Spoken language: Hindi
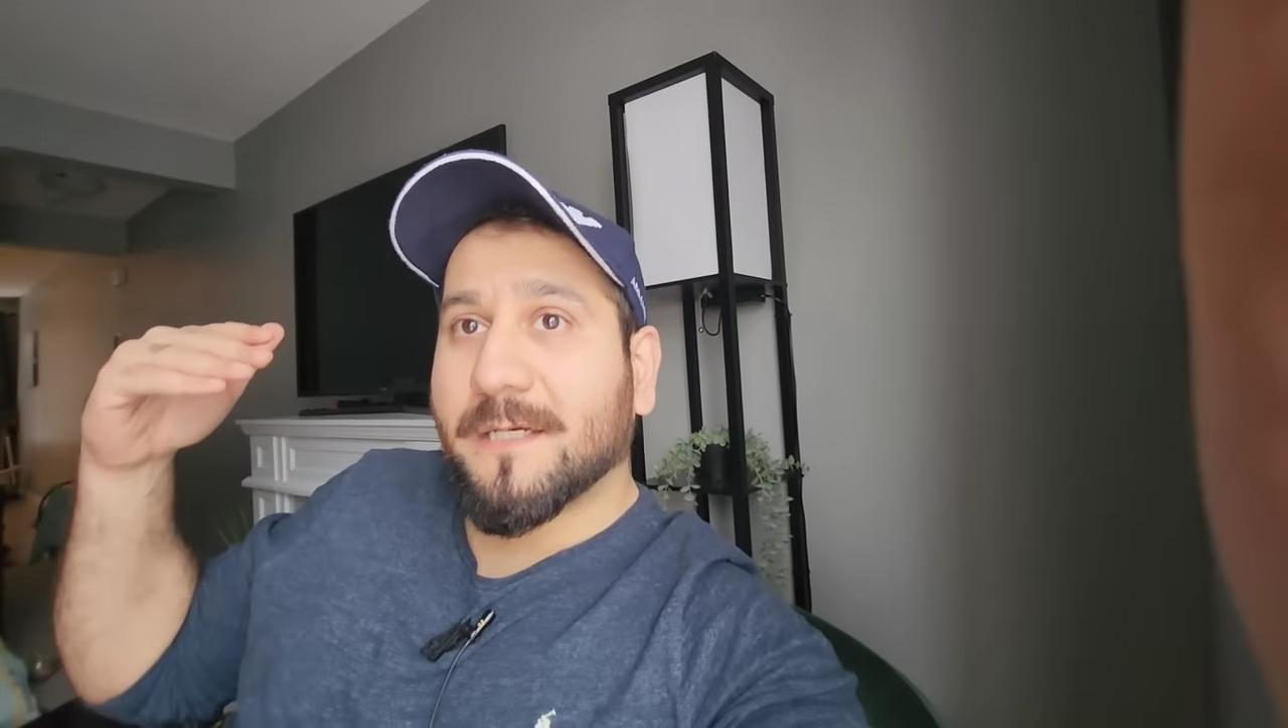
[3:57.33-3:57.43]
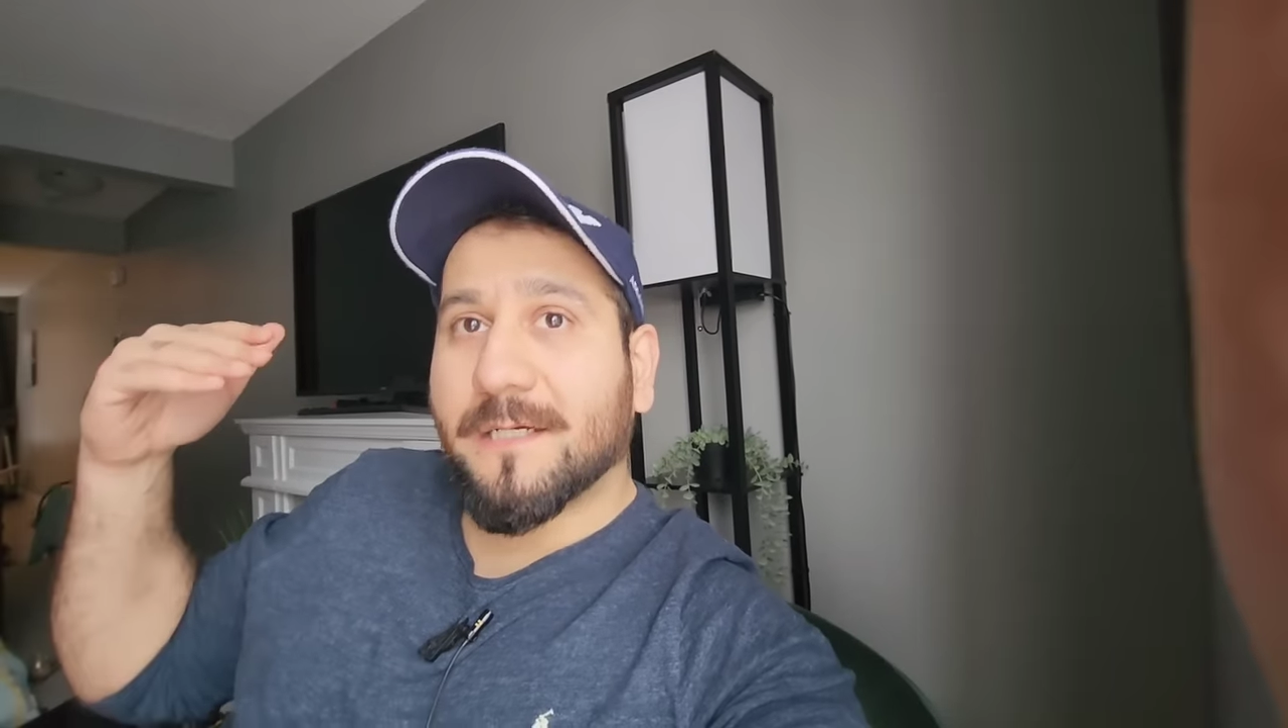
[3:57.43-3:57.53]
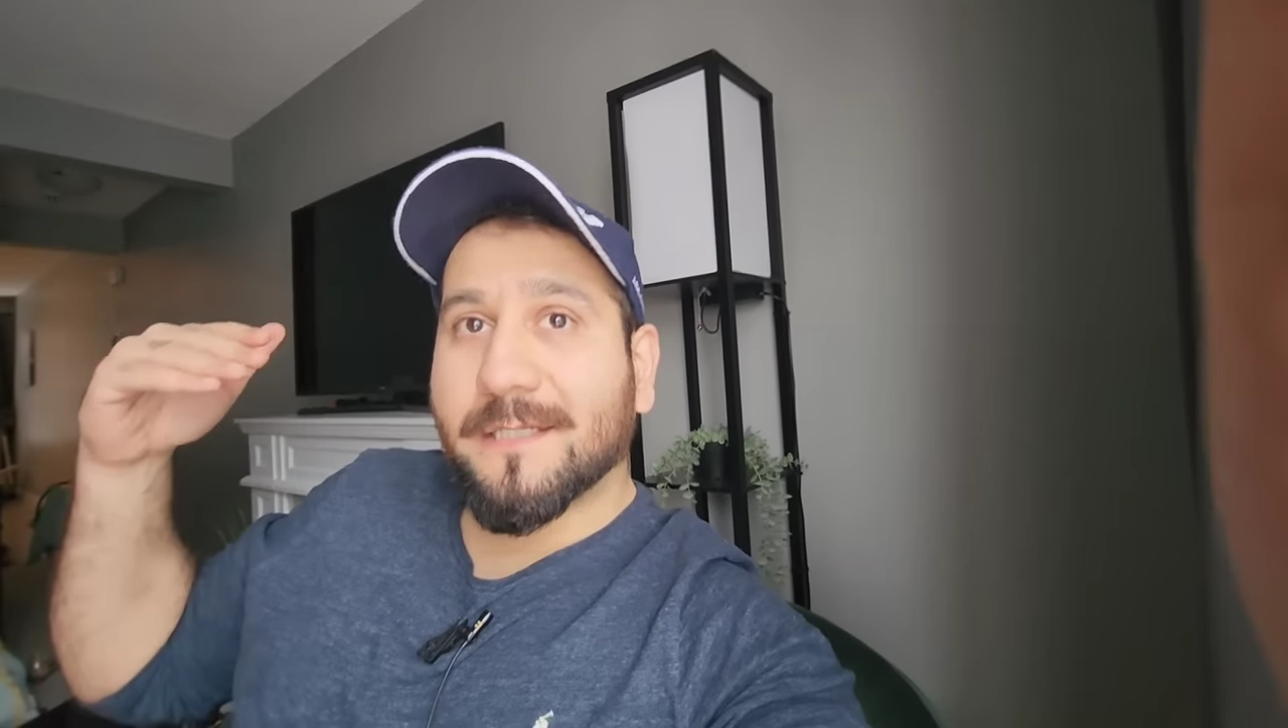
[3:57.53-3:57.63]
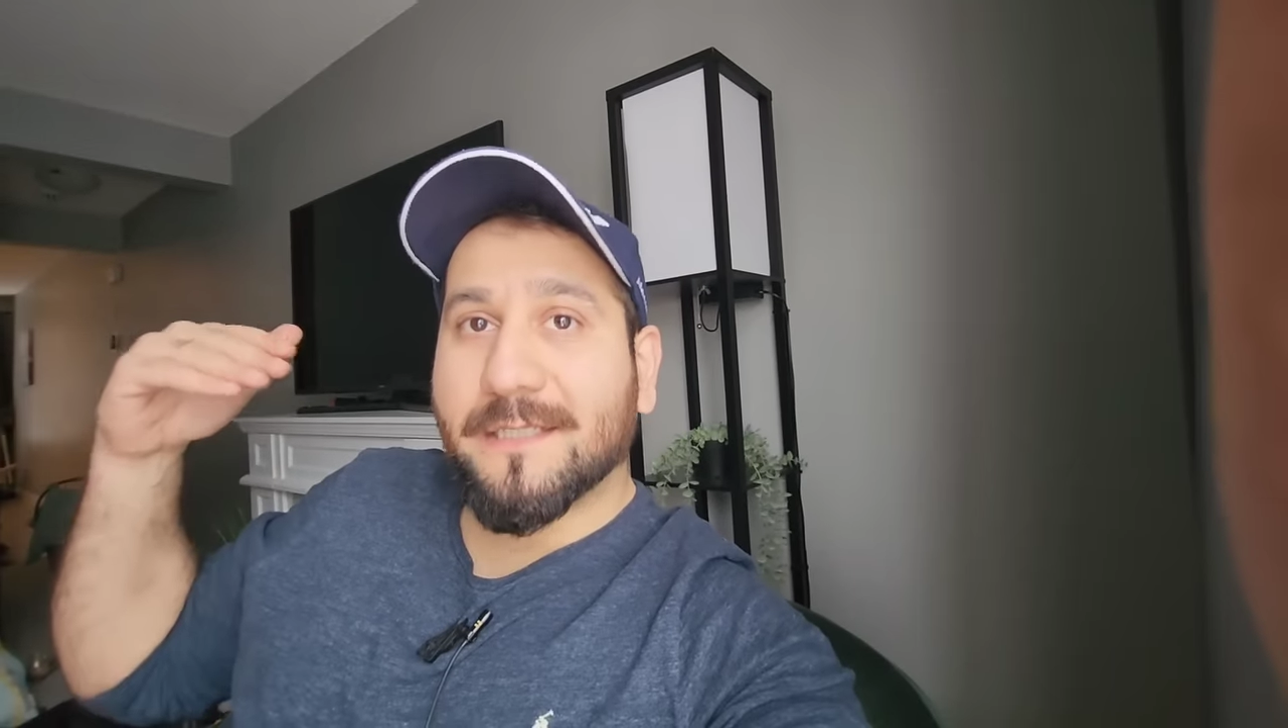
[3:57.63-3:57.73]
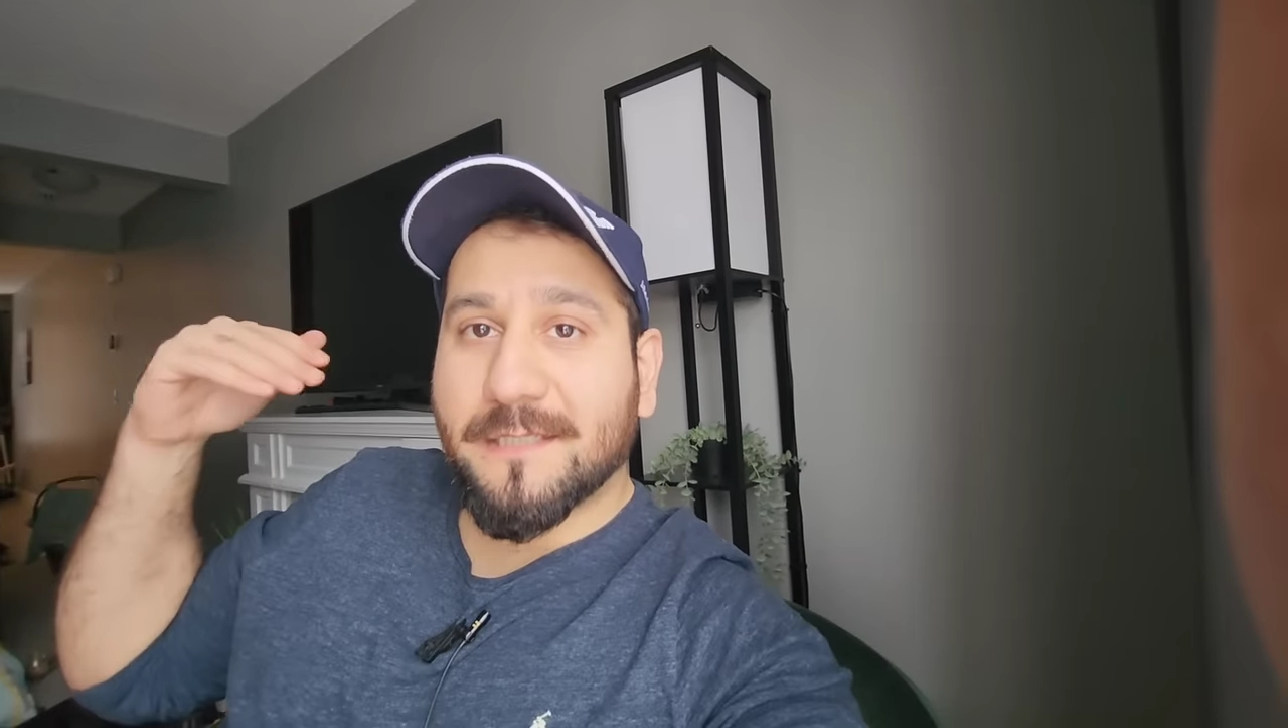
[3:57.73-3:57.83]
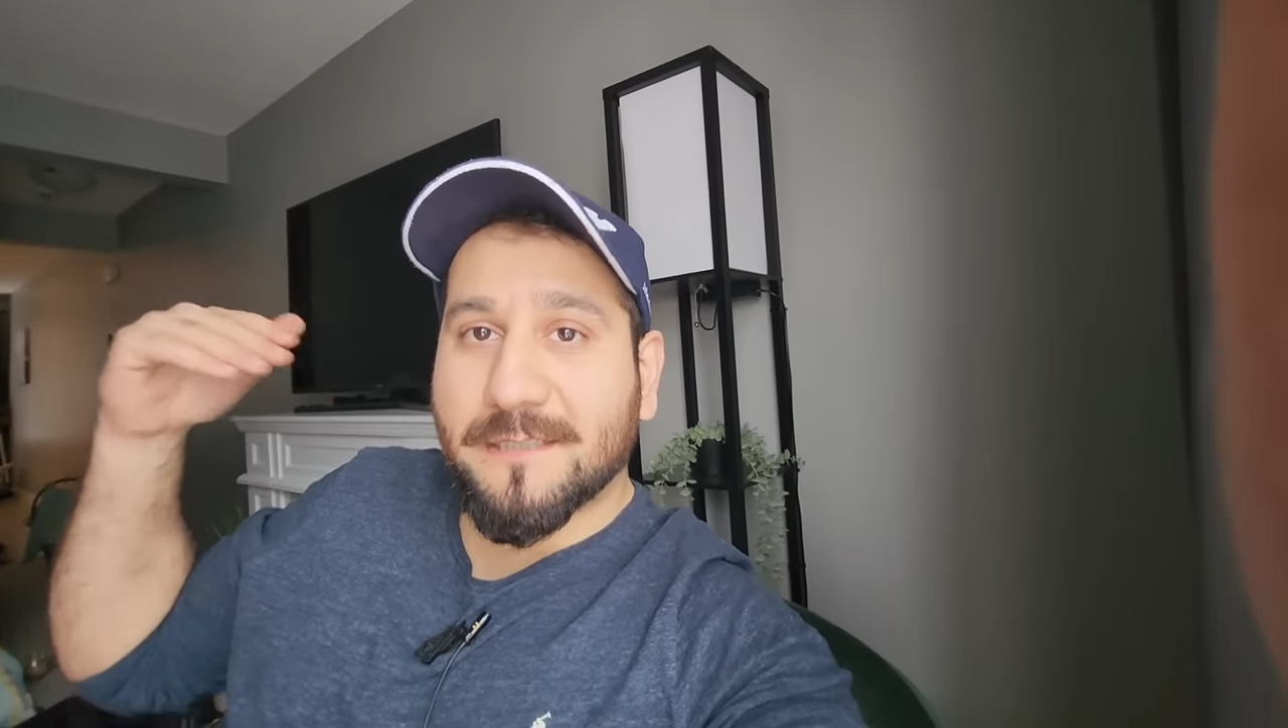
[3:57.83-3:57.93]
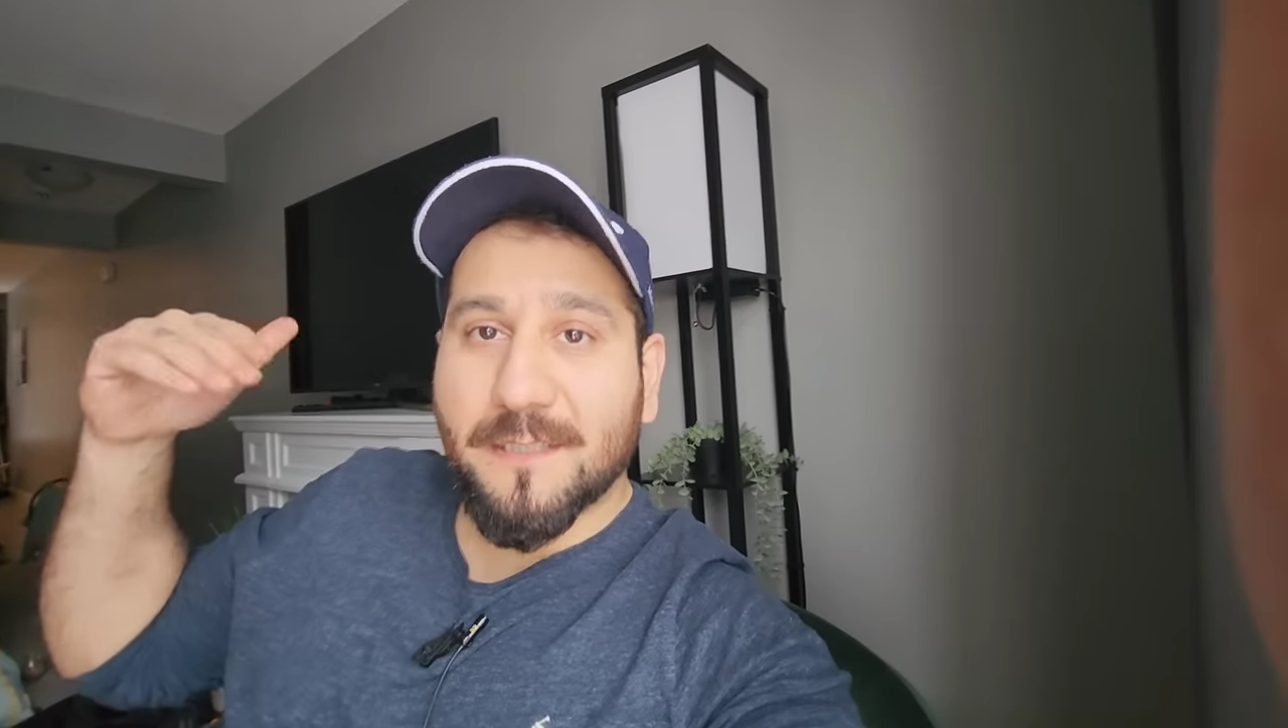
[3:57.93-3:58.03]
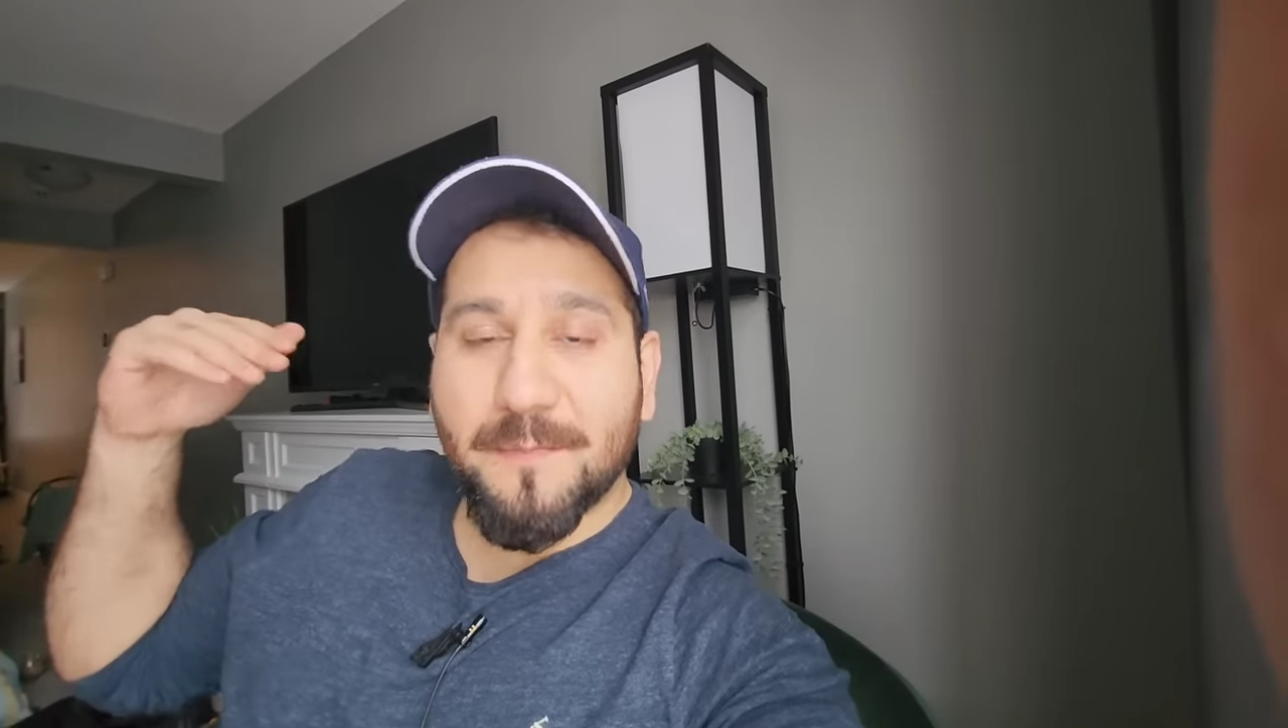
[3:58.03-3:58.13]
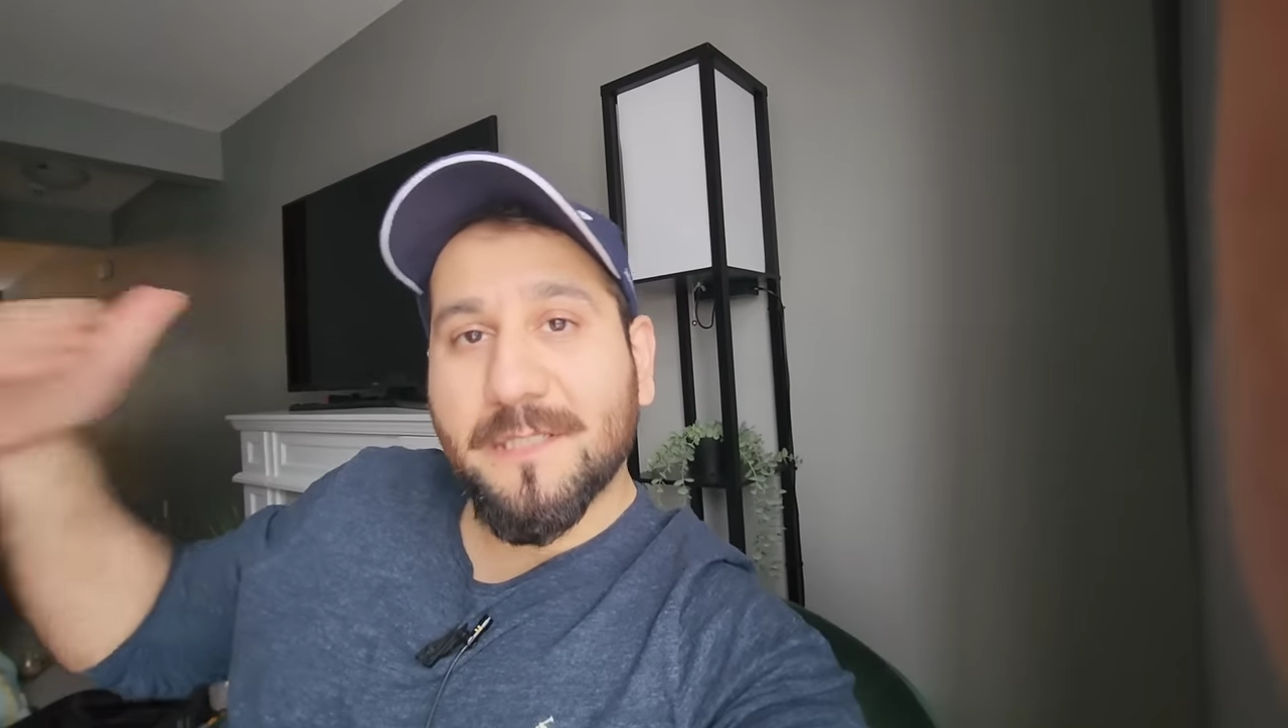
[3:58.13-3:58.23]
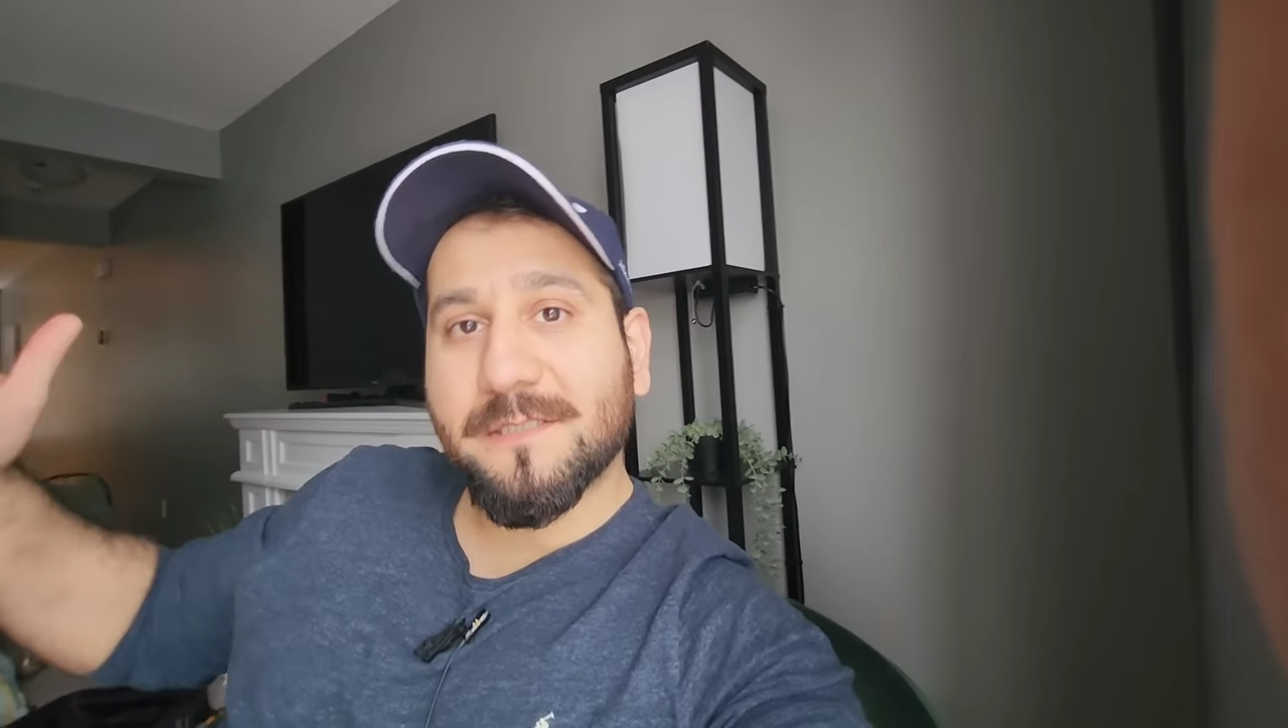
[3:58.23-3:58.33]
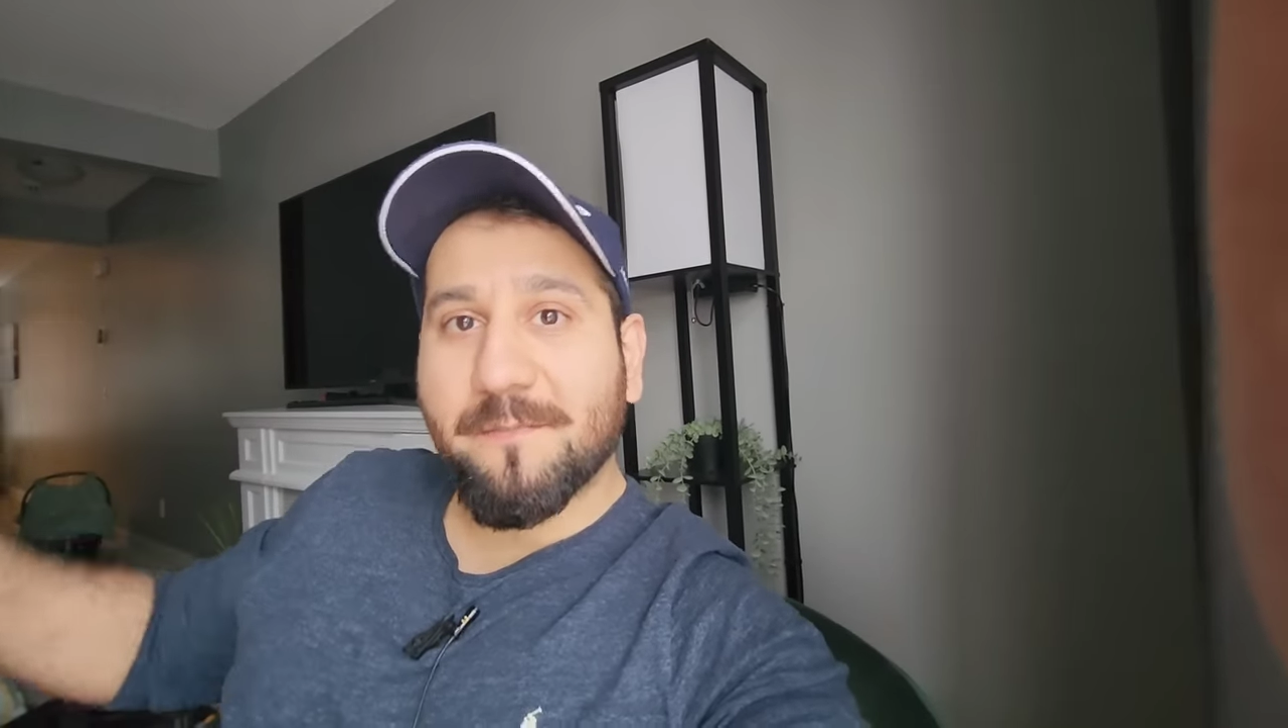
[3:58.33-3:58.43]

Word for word: कितना ज़बरदस्त